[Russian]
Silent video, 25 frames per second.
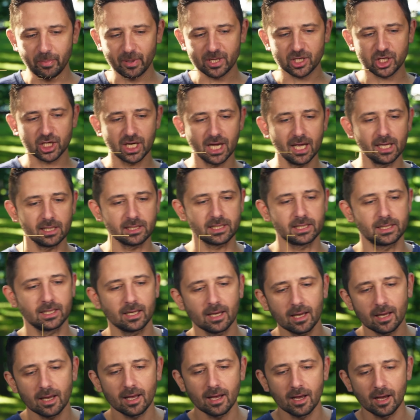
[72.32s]

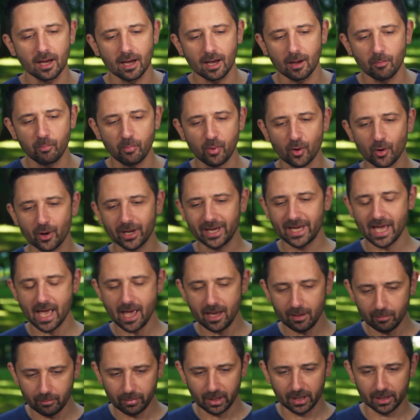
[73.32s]
пожалуйста, а, про
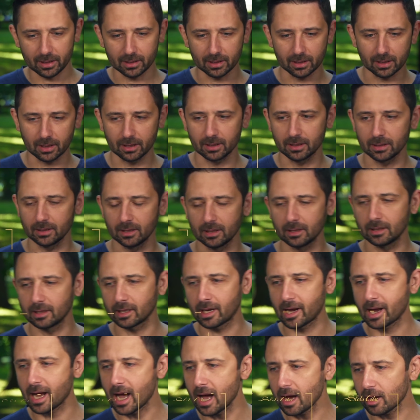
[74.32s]
геймблинг, а,
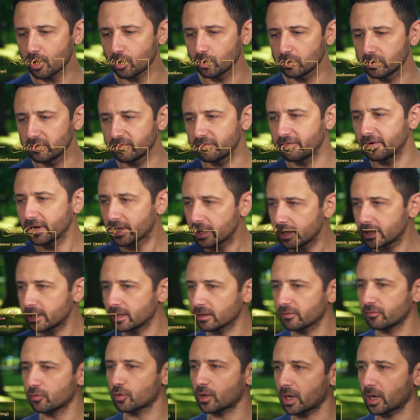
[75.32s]
как он выглядел в